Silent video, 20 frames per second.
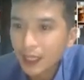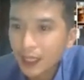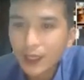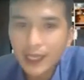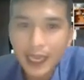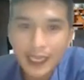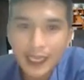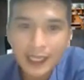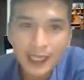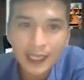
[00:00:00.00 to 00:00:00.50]
Nếu
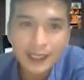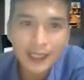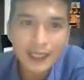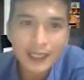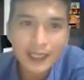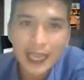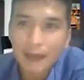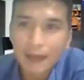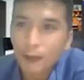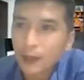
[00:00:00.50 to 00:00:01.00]
như gia đình anh
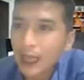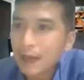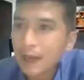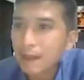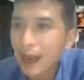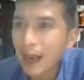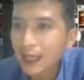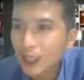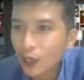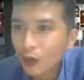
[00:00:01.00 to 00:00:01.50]
chị xài một
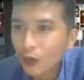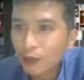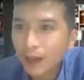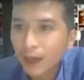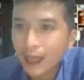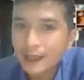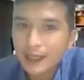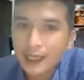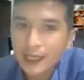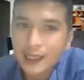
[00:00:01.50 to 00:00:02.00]
tháng ba triệu
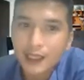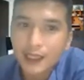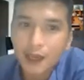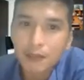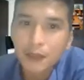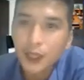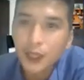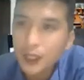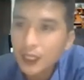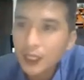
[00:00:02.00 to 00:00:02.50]
mà anh chỉ
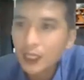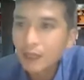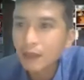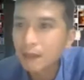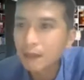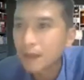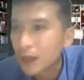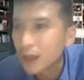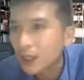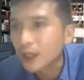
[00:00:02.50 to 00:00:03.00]
cho mười người
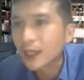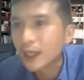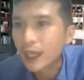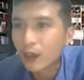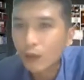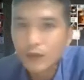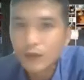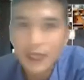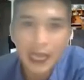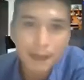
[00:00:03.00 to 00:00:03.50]
mà mười người
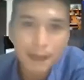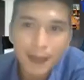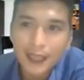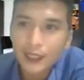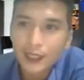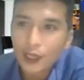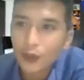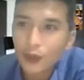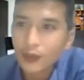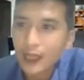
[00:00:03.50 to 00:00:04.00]
này cũng xài
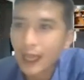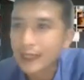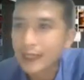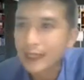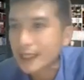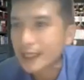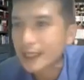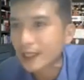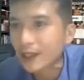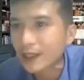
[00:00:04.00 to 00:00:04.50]
ba triệu thì
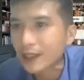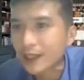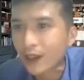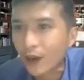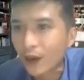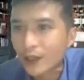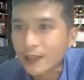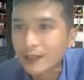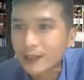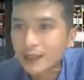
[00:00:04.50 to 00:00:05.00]
anh chị sẽ có cơ
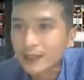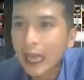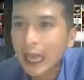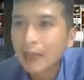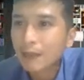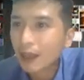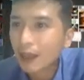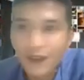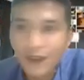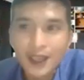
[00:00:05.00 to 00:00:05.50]
hội
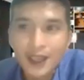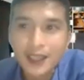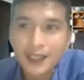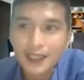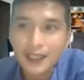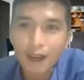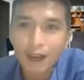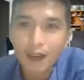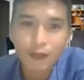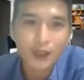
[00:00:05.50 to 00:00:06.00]
xài miễn phí,
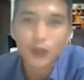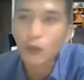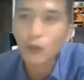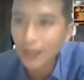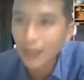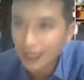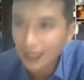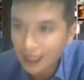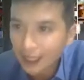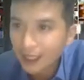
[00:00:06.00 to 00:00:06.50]
không phải
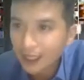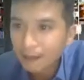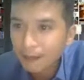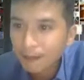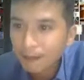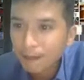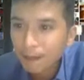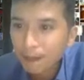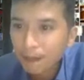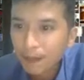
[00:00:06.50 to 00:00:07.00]
tốn tiền nữa,
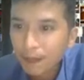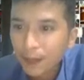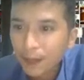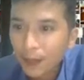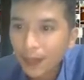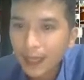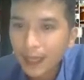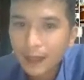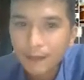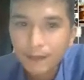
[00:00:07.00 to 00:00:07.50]

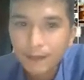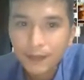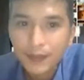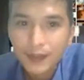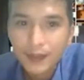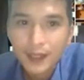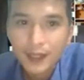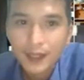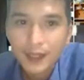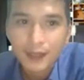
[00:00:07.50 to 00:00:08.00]
đúng không?
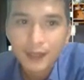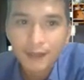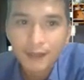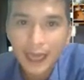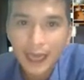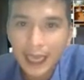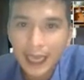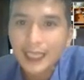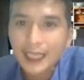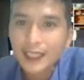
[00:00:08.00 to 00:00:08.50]

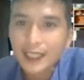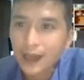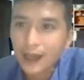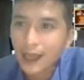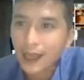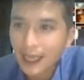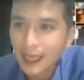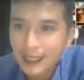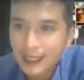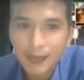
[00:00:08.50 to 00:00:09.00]
Và đây cho
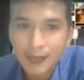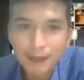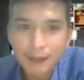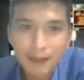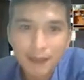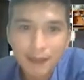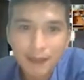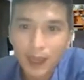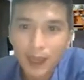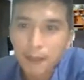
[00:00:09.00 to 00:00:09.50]
cả nhà xem
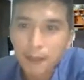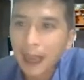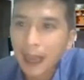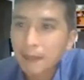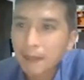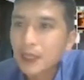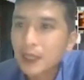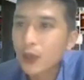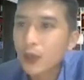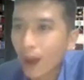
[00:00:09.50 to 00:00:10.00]
nè, một cái
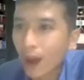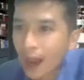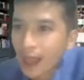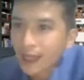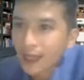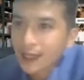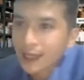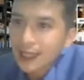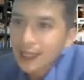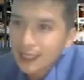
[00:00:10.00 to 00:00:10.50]
bài minh
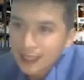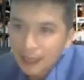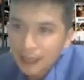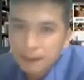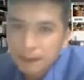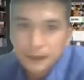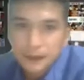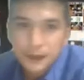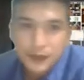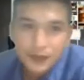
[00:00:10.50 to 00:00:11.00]
họa cho cả nhà
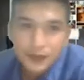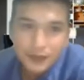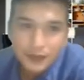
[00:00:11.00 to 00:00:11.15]
xem.